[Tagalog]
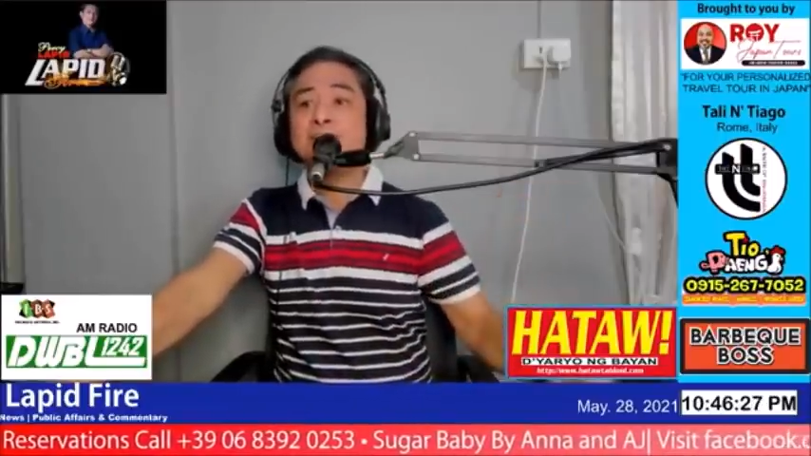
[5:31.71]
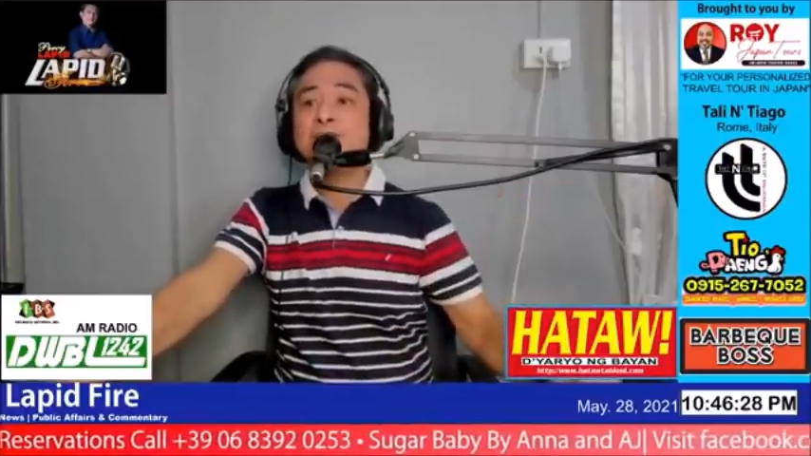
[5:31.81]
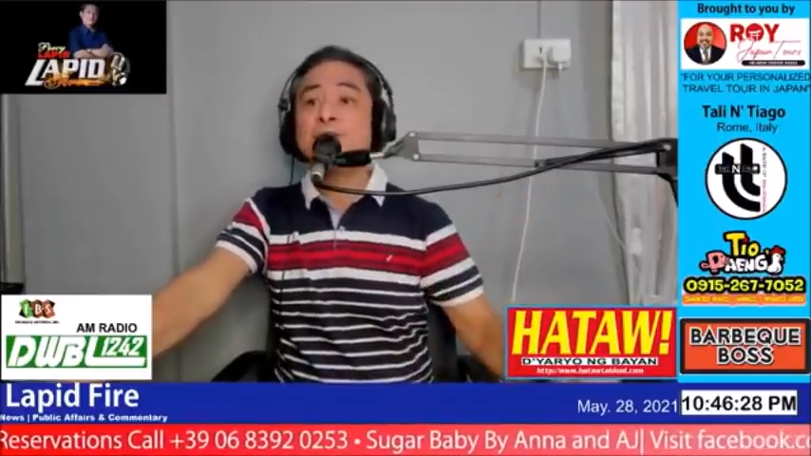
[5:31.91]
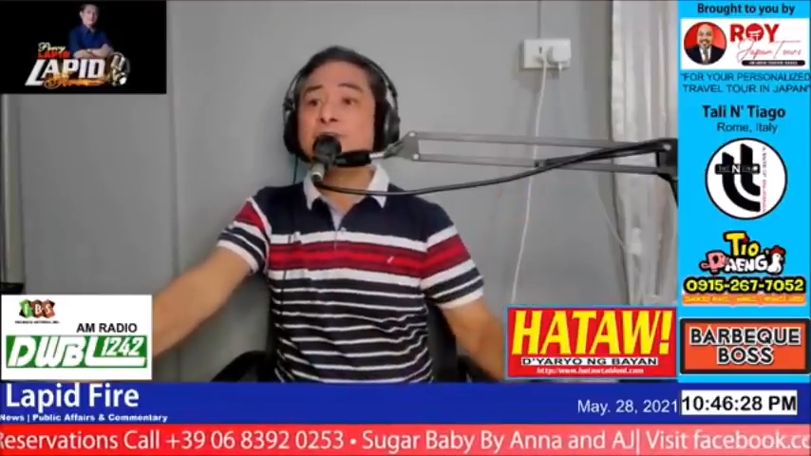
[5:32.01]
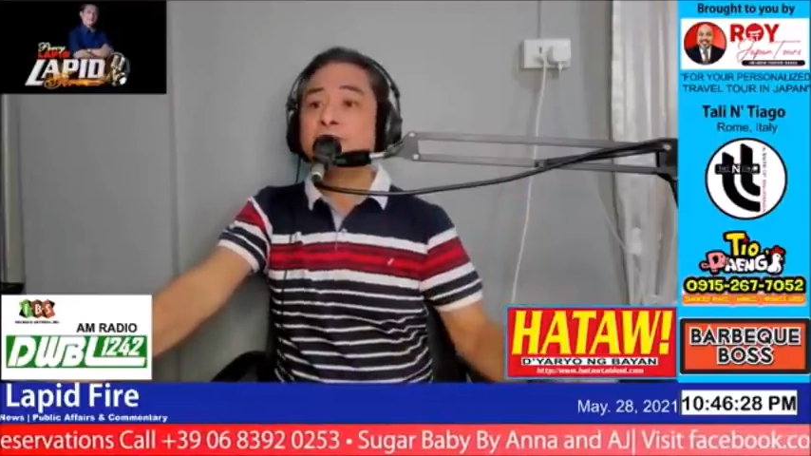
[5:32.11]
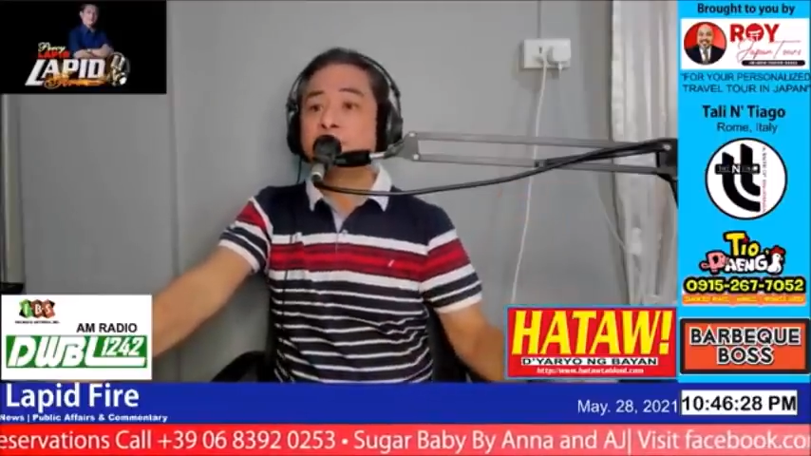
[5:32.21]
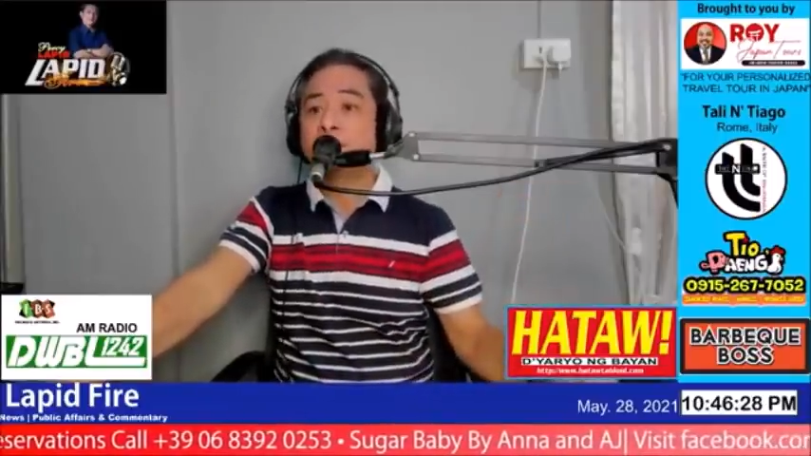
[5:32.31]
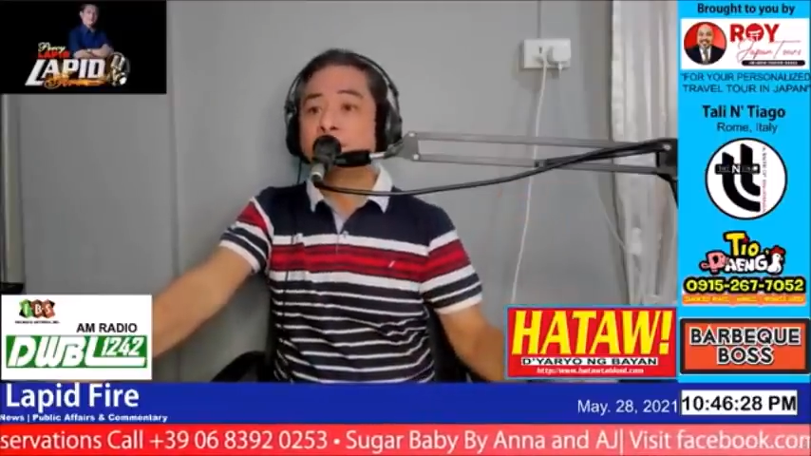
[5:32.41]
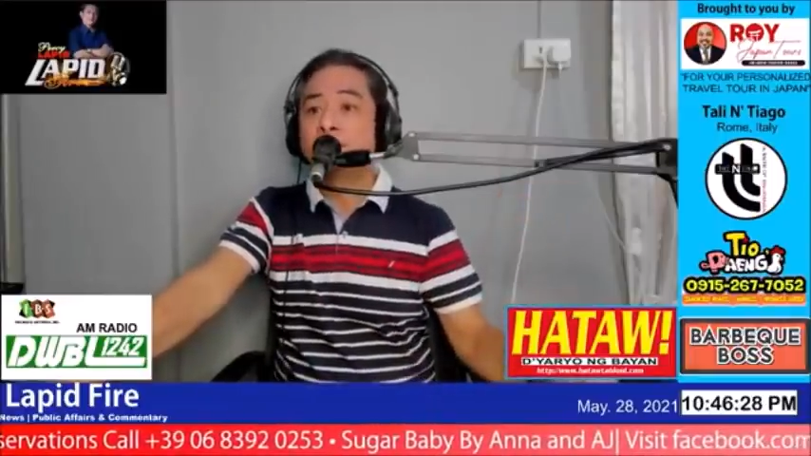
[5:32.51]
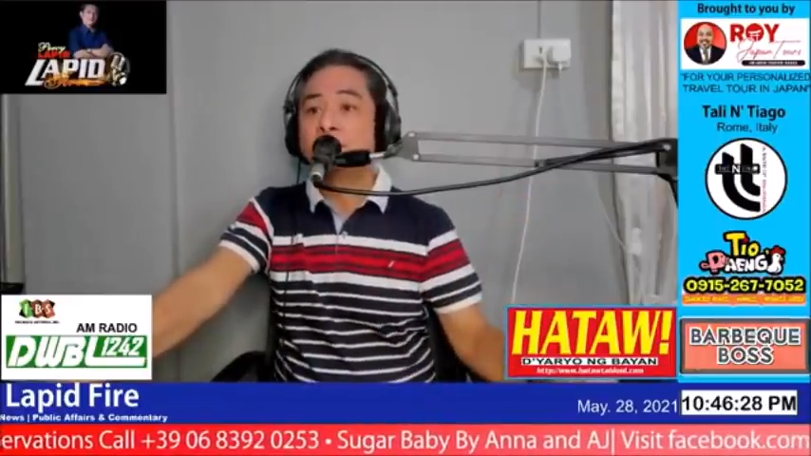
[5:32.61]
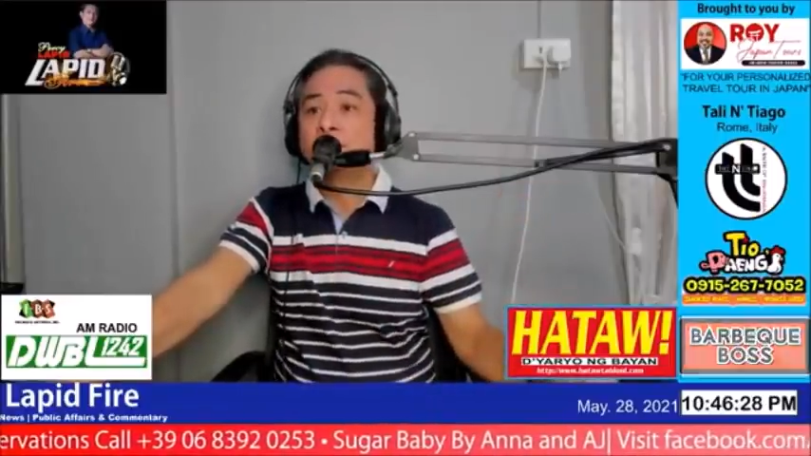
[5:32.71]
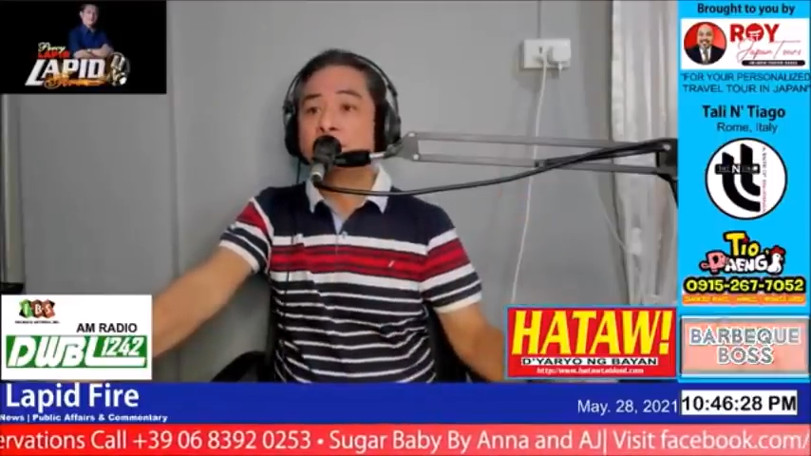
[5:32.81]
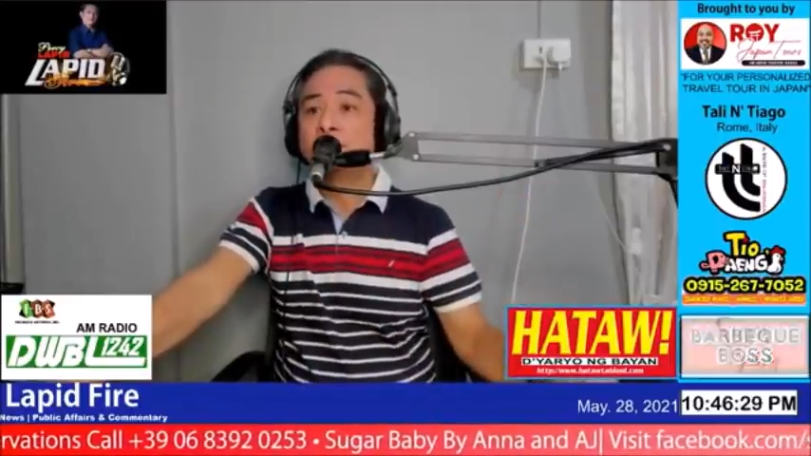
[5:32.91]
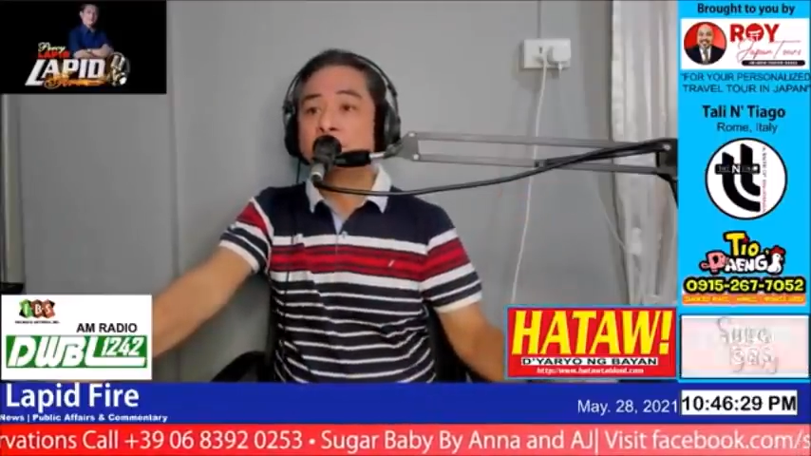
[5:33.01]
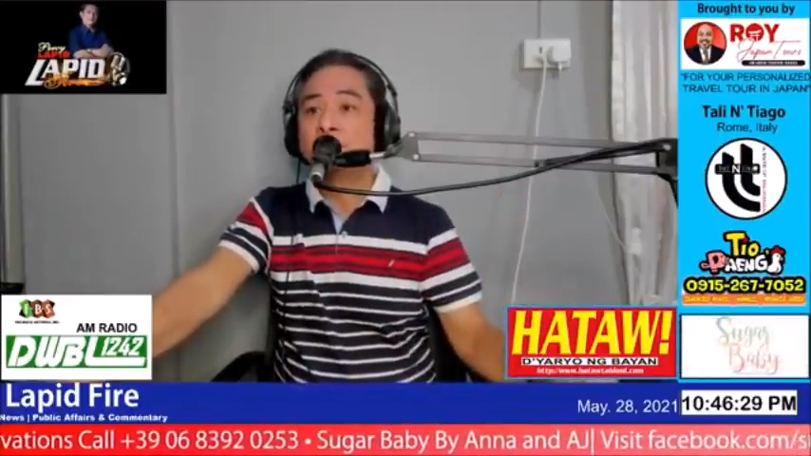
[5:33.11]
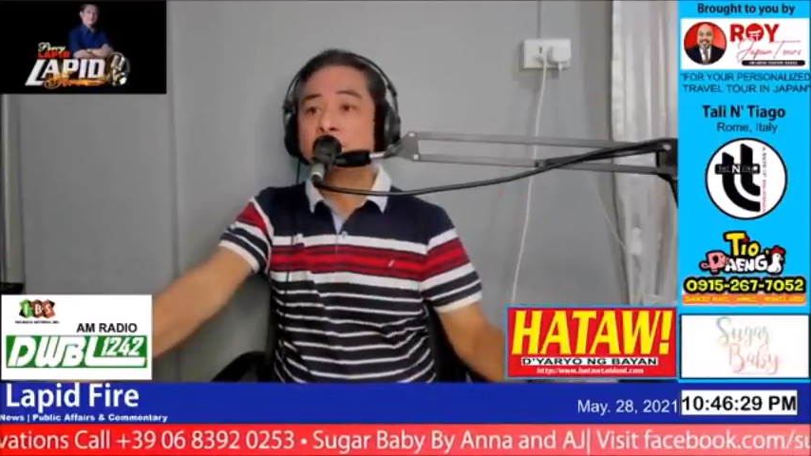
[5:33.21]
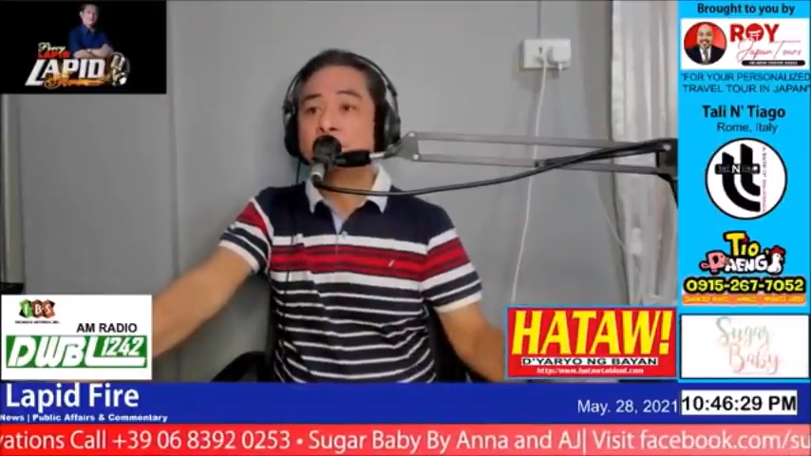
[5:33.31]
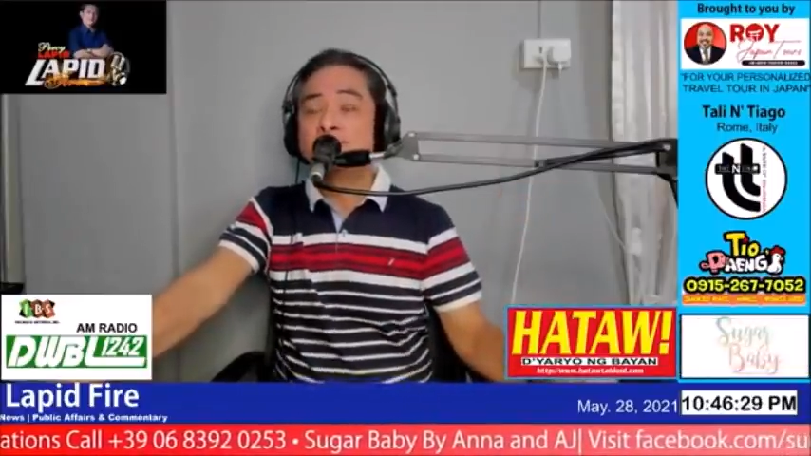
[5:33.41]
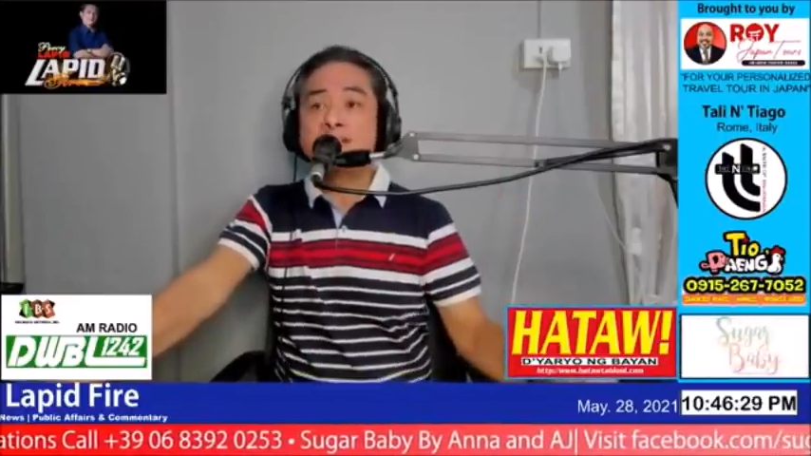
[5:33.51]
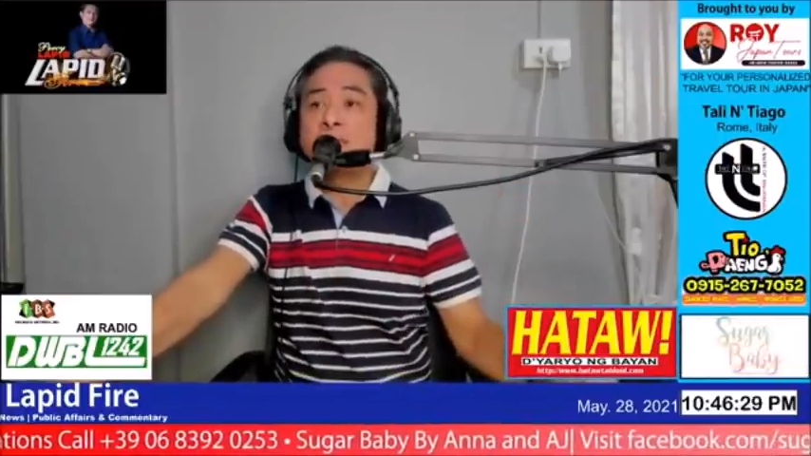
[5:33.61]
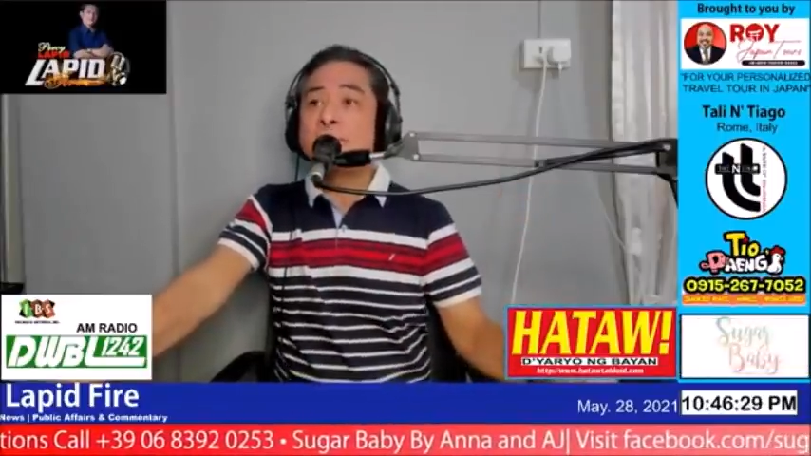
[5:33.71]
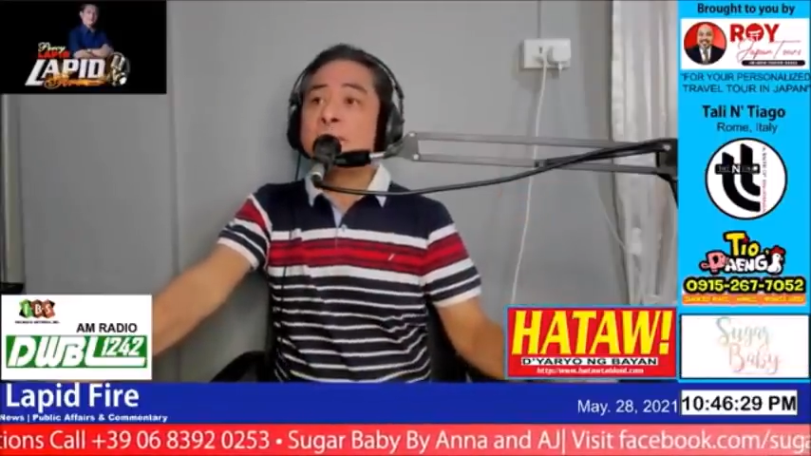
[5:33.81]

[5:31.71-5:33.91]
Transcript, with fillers: Uy. Isipin